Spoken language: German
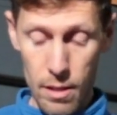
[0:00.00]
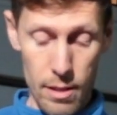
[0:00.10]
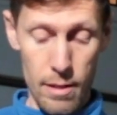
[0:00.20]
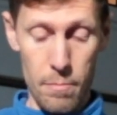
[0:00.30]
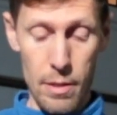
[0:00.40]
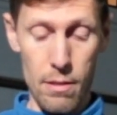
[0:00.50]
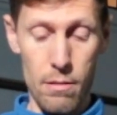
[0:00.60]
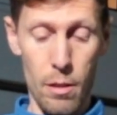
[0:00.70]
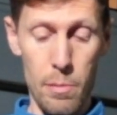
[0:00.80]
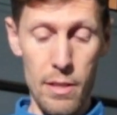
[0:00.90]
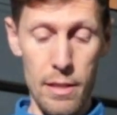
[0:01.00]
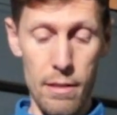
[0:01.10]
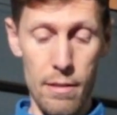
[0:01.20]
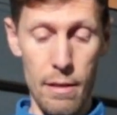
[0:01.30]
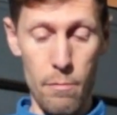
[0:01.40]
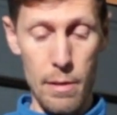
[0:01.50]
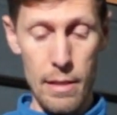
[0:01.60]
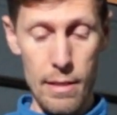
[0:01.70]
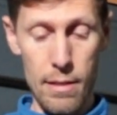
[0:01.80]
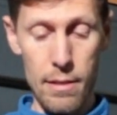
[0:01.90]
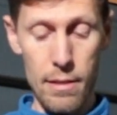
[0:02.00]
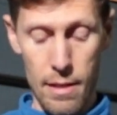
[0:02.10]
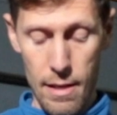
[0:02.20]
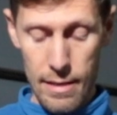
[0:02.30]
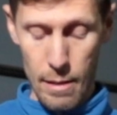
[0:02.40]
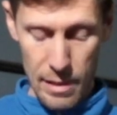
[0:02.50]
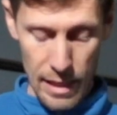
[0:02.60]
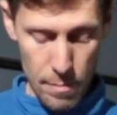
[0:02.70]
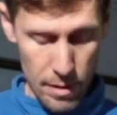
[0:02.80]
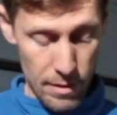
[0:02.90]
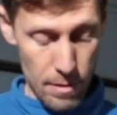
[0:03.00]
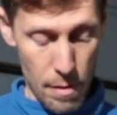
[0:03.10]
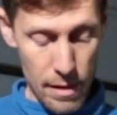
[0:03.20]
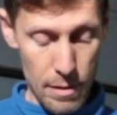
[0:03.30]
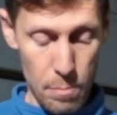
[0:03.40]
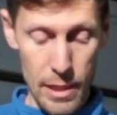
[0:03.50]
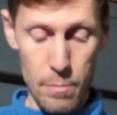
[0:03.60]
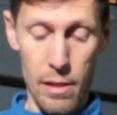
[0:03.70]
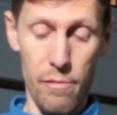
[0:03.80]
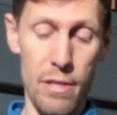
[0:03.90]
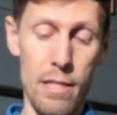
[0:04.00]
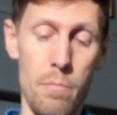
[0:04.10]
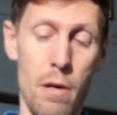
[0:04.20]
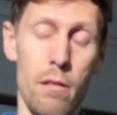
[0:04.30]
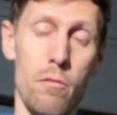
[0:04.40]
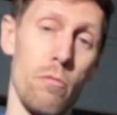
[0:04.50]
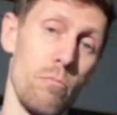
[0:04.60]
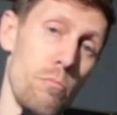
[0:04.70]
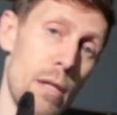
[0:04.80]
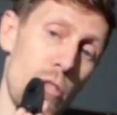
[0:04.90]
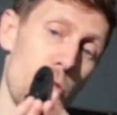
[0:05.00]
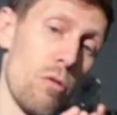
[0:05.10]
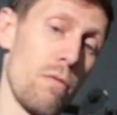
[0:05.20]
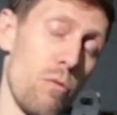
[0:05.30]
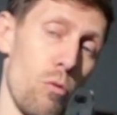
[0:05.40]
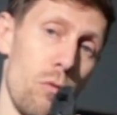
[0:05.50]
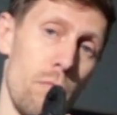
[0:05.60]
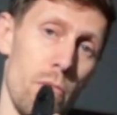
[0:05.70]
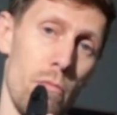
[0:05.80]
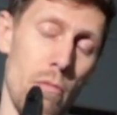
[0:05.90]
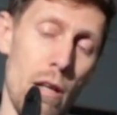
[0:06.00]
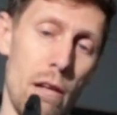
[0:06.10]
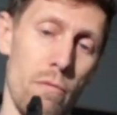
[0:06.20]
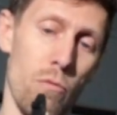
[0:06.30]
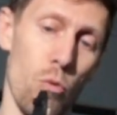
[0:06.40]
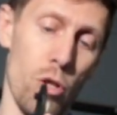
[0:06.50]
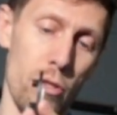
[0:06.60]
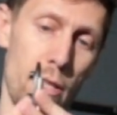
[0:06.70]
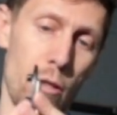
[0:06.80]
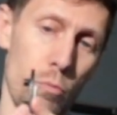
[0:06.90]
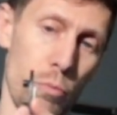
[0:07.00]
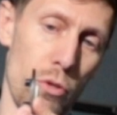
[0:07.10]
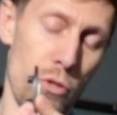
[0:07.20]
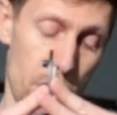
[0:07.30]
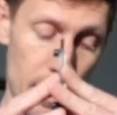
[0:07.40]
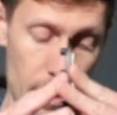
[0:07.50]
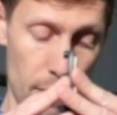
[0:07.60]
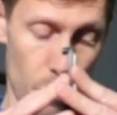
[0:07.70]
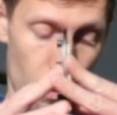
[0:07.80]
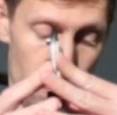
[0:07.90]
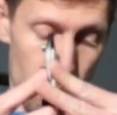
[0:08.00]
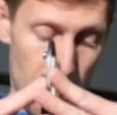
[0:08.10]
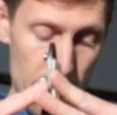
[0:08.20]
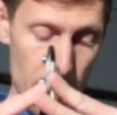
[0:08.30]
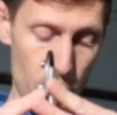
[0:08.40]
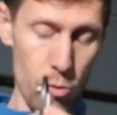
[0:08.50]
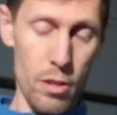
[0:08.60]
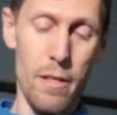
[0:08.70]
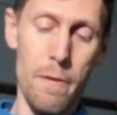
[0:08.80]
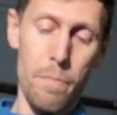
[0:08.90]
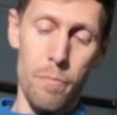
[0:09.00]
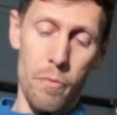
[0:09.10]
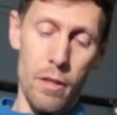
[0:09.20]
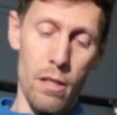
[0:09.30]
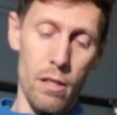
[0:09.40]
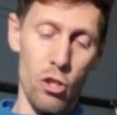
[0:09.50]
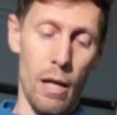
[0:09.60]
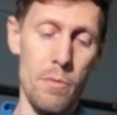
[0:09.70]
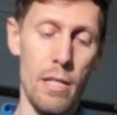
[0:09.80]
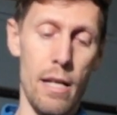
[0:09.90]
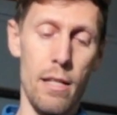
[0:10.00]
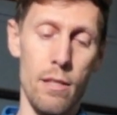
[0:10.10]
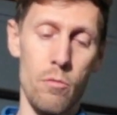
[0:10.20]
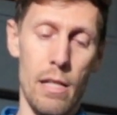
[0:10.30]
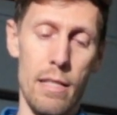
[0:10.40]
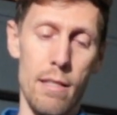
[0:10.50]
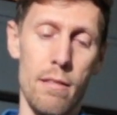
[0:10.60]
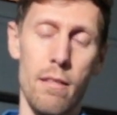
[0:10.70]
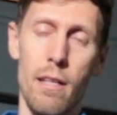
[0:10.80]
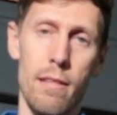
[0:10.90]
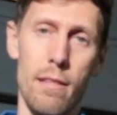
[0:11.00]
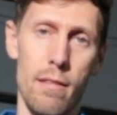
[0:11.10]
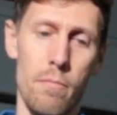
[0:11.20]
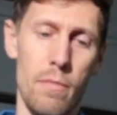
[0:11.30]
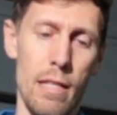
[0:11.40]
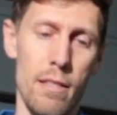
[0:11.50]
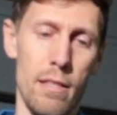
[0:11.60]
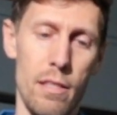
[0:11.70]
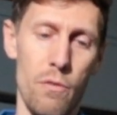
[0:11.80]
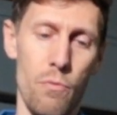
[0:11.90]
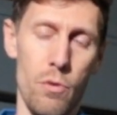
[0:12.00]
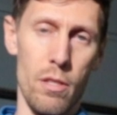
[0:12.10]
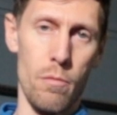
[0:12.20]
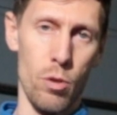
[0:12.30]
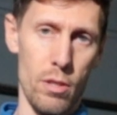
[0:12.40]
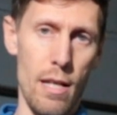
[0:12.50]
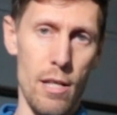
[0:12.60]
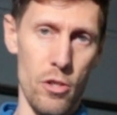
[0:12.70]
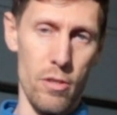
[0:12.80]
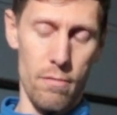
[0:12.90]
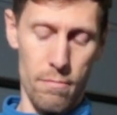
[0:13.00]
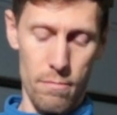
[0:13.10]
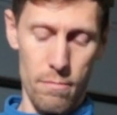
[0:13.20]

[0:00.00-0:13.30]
Ähm, das ist ein doppelseitiges Klebeband letztlich. Damit kann man diese Basisplatte mal festmachen, um mal zu gucken, wo, wo könnte der gut positioniert sein, wo passt er gut. Schreiben Sie eine Anleitung allerdings, dass das hier nicht für die Montage